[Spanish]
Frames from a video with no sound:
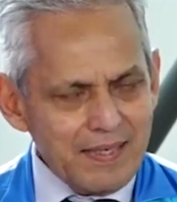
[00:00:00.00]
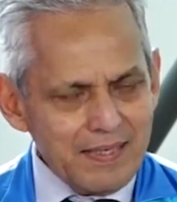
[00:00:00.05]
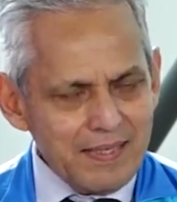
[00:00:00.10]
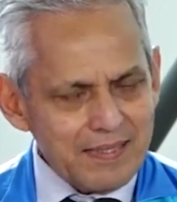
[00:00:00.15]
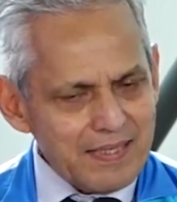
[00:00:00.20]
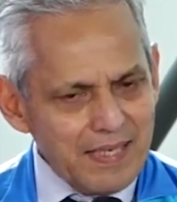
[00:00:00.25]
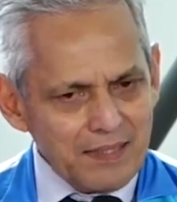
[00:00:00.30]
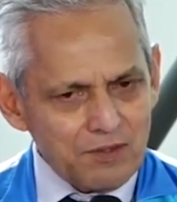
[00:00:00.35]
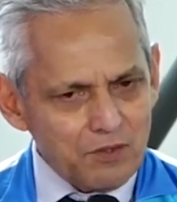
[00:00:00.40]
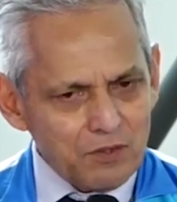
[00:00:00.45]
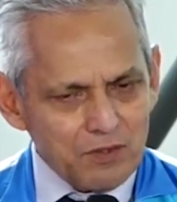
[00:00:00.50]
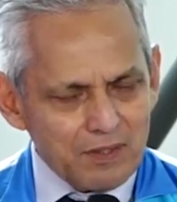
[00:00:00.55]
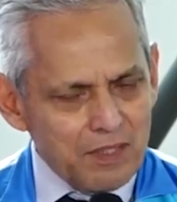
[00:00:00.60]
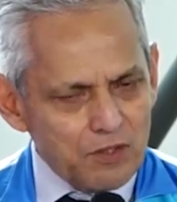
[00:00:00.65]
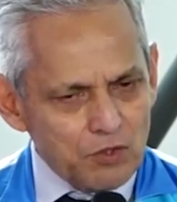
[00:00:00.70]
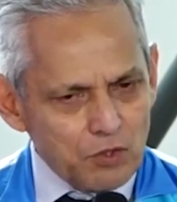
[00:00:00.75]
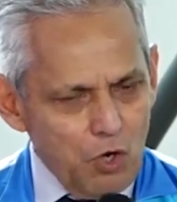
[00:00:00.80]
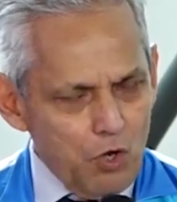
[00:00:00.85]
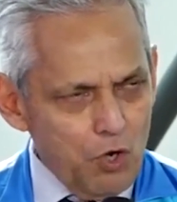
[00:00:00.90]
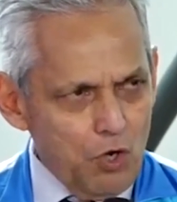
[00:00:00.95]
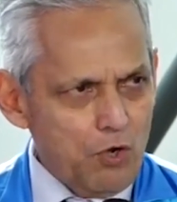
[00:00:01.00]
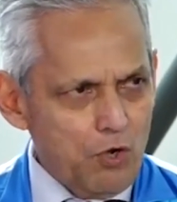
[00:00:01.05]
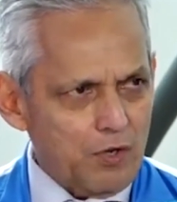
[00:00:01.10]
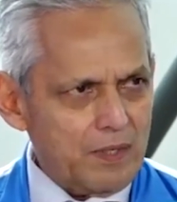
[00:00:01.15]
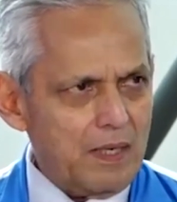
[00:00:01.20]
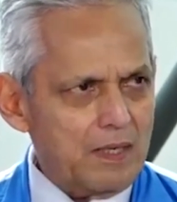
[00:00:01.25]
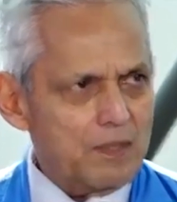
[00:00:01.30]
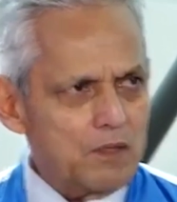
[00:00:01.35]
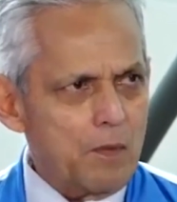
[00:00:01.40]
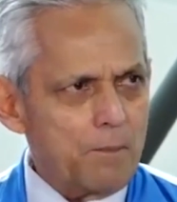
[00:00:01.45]
exacto, que todo
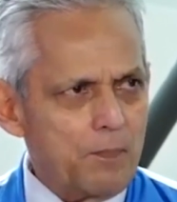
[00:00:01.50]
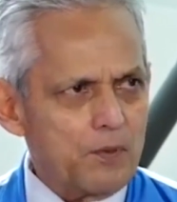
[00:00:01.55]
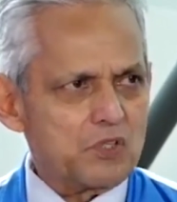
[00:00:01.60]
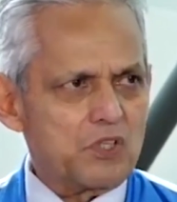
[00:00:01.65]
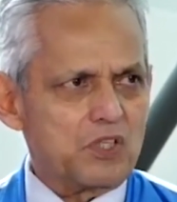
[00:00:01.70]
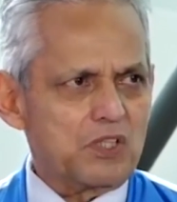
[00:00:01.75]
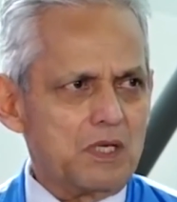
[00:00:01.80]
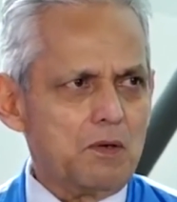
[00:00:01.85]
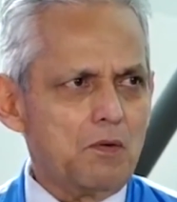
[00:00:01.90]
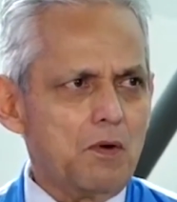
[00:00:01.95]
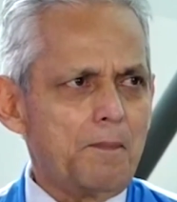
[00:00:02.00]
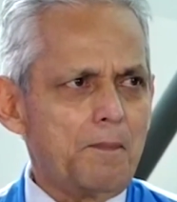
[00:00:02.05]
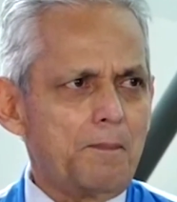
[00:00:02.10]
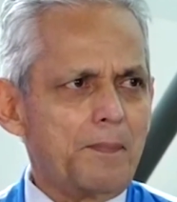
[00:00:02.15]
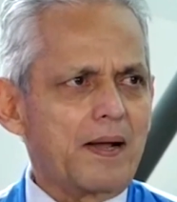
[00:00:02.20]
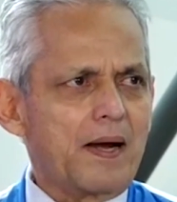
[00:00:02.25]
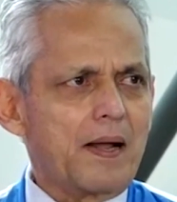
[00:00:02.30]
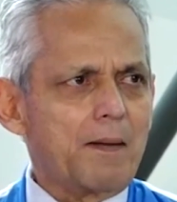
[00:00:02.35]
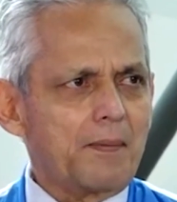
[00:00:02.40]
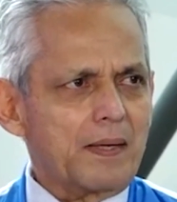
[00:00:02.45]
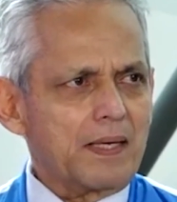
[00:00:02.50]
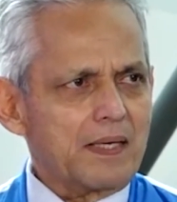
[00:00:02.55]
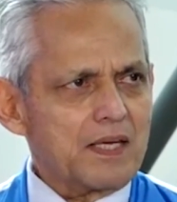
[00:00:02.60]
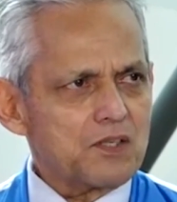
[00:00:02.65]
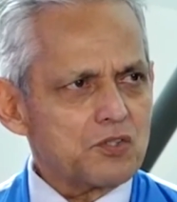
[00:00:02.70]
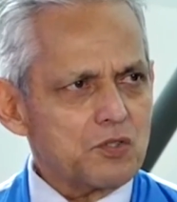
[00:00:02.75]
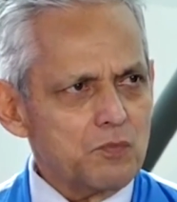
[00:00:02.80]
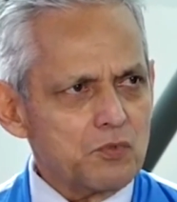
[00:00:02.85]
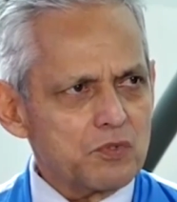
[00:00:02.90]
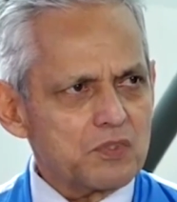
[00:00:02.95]
lo, que, lo positivo para
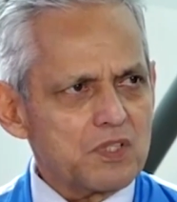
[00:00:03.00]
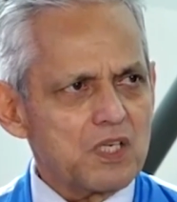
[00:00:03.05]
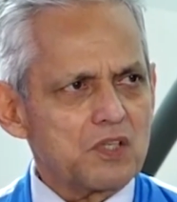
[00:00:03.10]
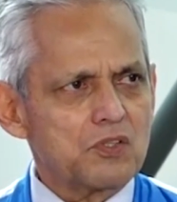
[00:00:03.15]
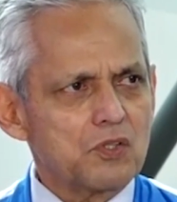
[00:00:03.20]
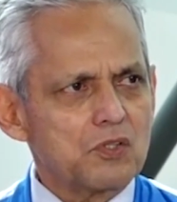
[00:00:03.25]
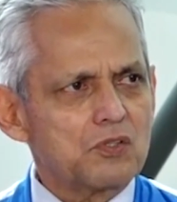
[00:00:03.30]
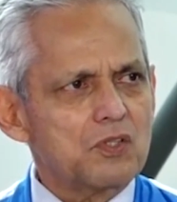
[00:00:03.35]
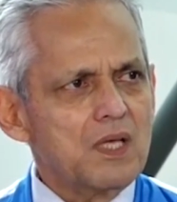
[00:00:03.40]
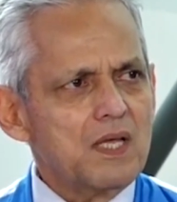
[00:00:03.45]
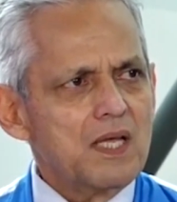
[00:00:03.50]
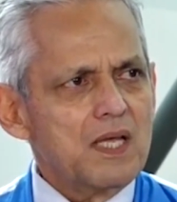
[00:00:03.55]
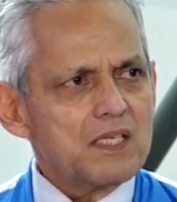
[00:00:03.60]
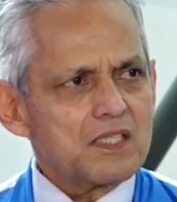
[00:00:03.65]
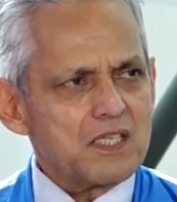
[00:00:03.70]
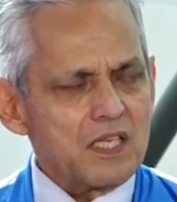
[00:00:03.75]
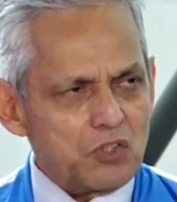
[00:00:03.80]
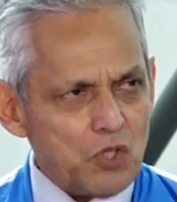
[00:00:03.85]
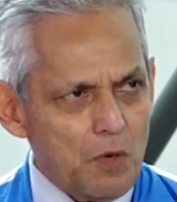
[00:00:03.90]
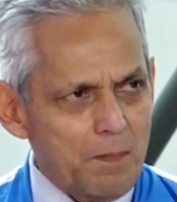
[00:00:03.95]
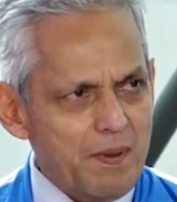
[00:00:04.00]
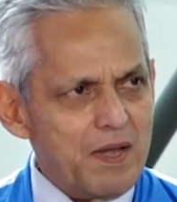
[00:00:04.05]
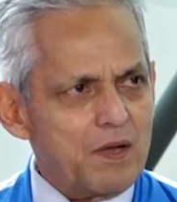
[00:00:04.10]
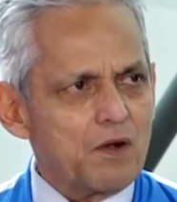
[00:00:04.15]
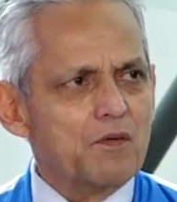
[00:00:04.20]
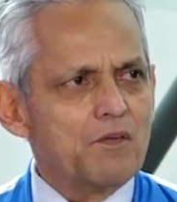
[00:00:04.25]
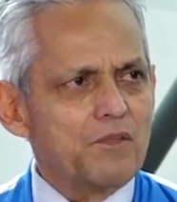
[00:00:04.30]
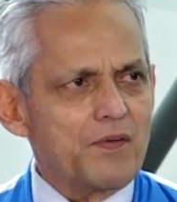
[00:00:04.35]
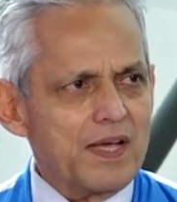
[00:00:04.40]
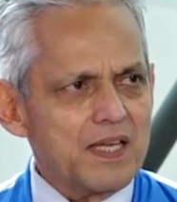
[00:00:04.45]
que esos muchachos se tomen
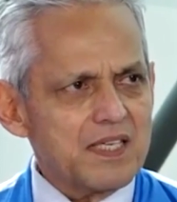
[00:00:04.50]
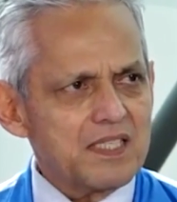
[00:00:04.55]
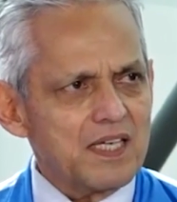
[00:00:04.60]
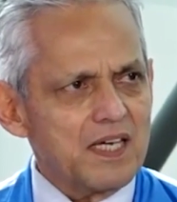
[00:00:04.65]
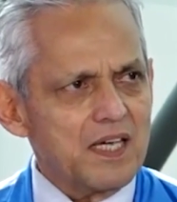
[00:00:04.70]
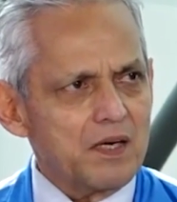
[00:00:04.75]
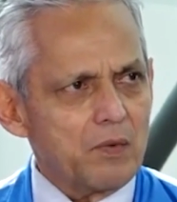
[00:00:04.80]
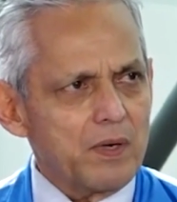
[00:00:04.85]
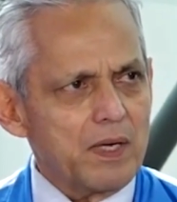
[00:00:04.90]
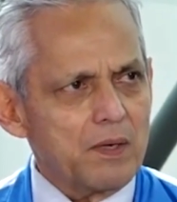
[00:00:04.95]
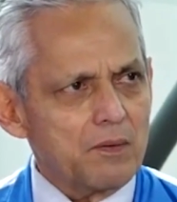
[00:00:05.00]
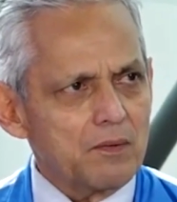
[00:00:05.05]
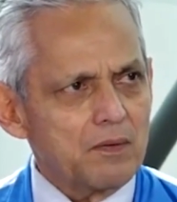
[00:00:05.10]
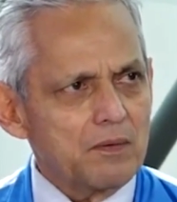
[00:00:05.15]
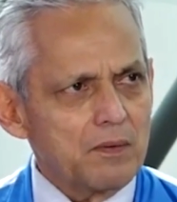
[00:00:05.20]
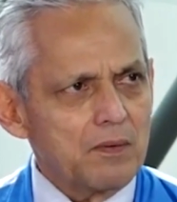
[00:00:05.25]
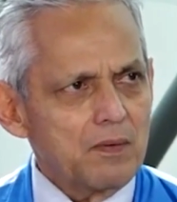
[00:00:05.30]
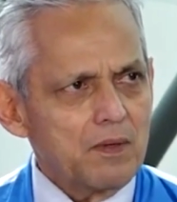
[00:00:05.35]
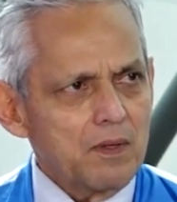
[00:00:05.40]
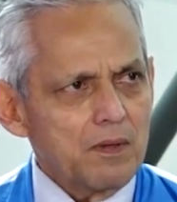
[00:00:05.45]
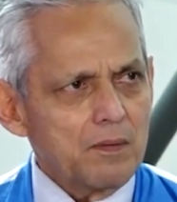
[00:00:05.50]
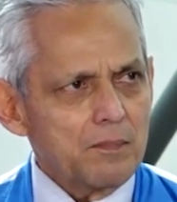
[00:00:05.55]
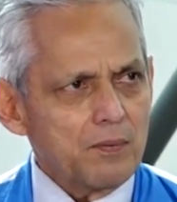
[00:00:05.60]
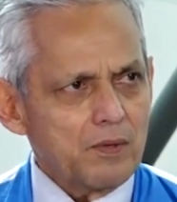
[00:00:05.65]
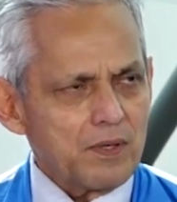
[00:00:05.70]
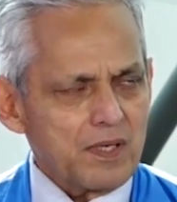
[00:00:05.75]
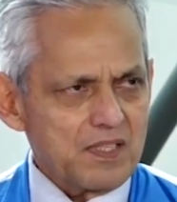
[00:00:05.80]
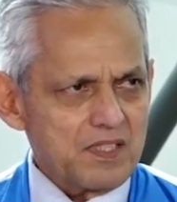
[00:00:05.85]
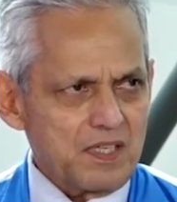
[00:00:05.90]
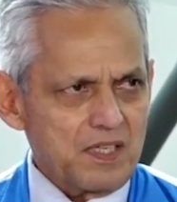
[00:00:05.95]
confianza de nuevo,
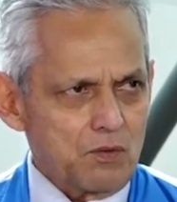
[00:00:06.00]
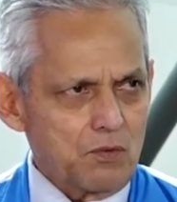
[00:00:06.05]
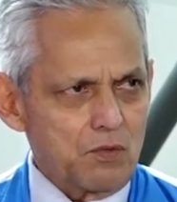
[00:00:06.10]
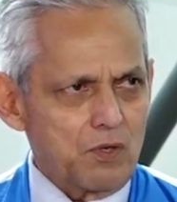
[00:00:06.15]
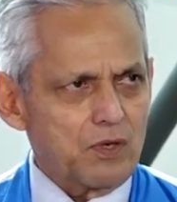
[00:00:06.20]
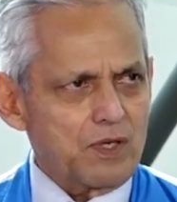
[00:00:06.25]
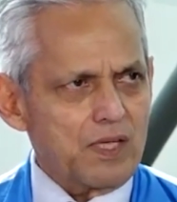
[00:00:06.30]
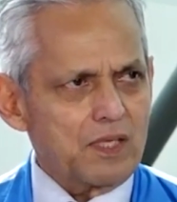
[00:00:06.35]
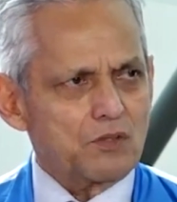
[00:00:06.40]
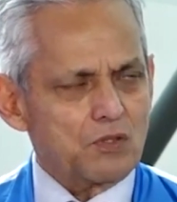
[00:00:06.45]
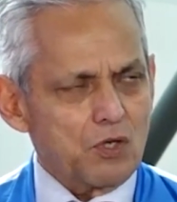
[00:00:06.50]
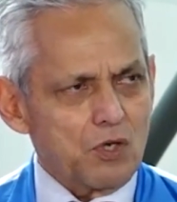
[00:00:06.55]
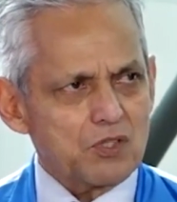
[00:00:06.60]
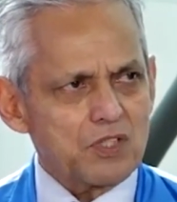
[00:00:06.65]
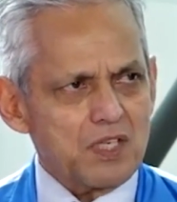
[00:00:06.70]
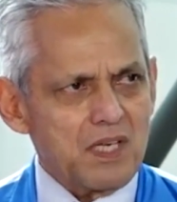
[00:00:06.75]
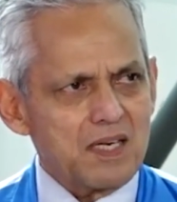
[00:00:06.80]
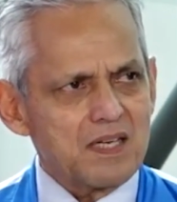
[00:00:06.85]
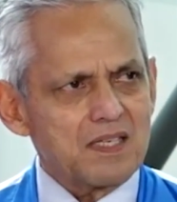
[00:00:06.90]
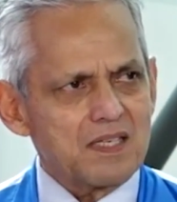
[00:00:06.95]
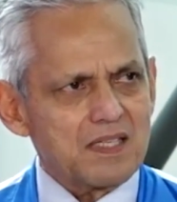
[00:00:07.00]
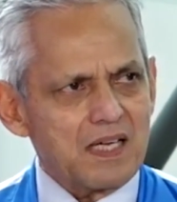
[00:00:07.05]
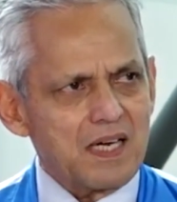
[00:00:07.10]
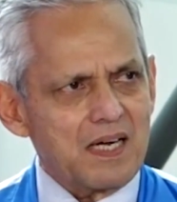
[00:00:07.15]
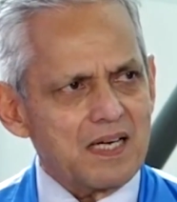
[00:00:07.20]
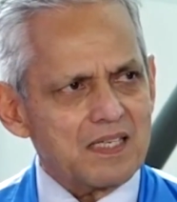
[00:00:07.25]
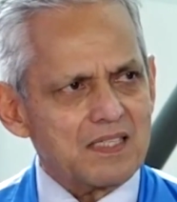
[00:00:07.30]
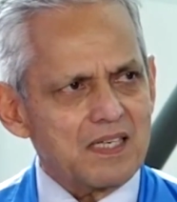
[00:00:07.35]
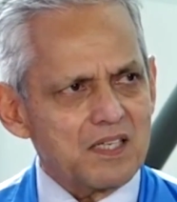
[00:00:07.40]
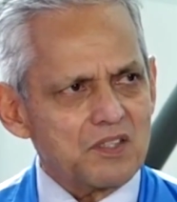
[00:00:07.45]
porque seguro que todos quieren estar
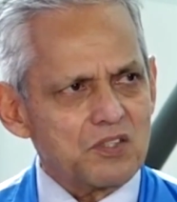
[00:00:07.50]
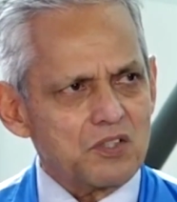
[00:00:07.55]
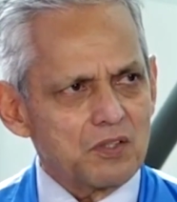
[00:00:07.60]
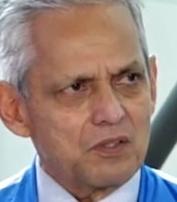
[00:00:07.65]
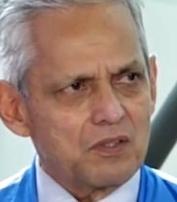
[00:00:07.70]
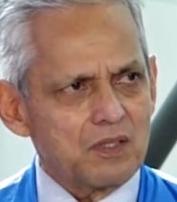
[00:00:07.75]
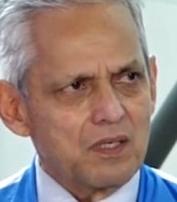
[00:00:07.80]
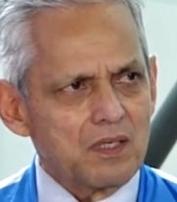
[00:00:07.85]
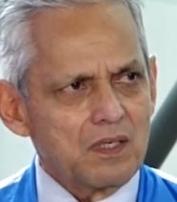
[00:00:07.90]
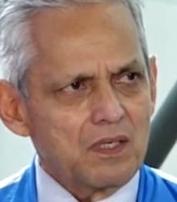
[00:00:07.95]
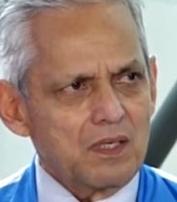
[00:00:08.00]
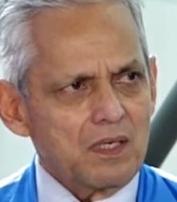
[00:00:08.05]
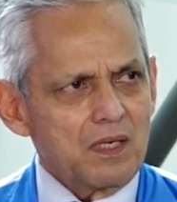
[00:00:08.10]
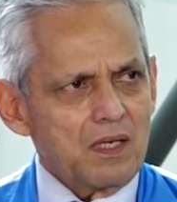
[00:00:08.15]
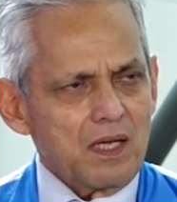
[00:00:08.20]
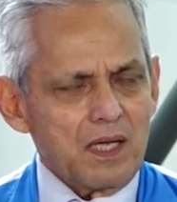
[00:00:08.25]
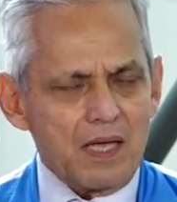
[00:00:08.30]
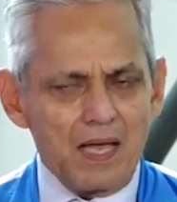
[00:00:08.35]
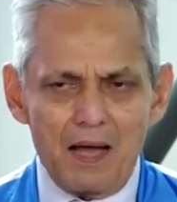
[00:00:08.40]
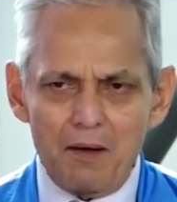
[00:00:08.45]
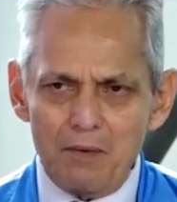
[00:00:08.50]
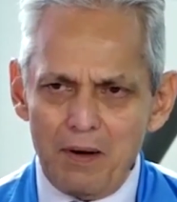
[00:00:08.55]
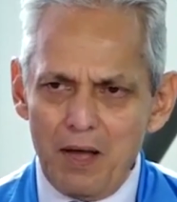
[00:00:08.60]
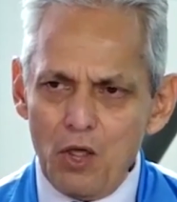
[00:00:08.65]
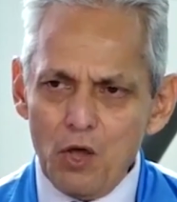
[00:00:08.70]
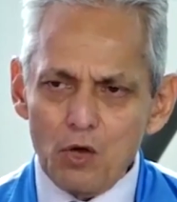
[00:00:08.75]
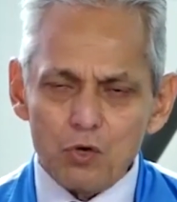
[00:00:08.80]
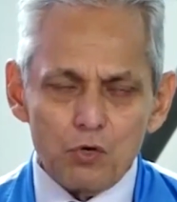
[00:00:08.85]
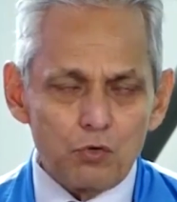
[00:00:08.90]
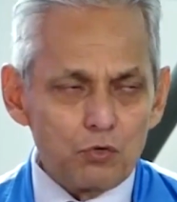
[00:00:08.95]
en la selección. He
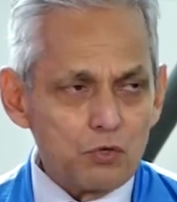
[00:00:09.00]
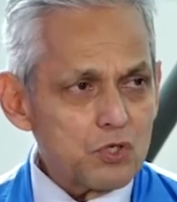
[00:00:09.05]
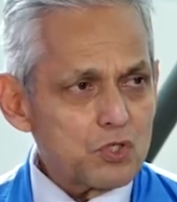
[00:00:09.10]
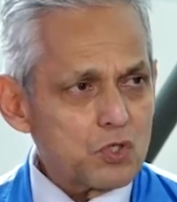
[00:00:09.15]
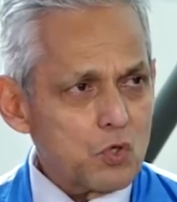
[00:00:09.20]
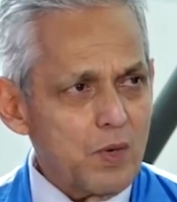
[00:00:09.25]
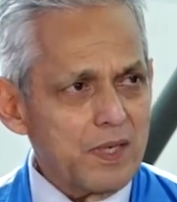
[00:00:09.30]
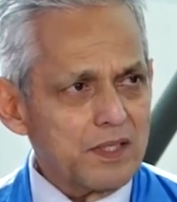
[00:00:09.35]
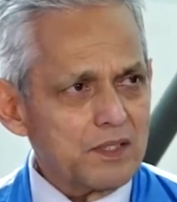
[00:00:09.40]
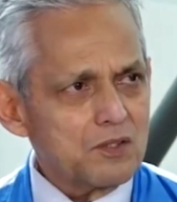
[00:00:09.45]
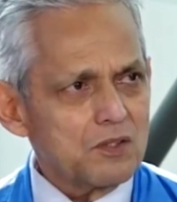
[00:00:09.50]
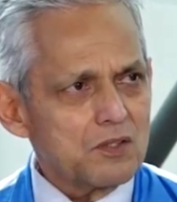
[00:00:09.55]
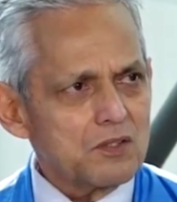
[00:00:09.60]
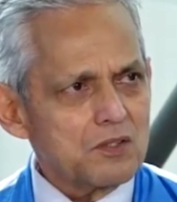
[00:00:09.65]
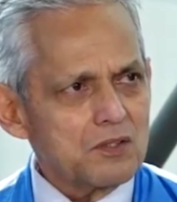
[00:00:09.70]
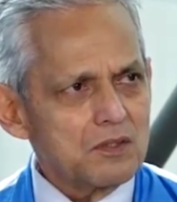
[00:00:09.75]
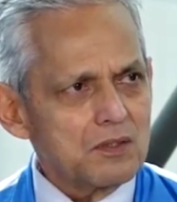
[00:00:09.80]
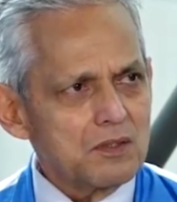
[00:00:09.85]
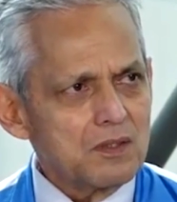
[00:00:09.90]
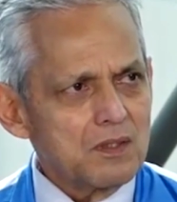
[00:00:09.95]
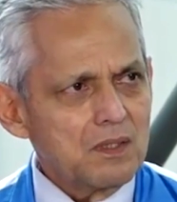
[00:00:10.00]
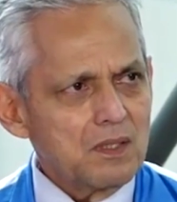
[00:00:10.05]
hablado con unos cuantos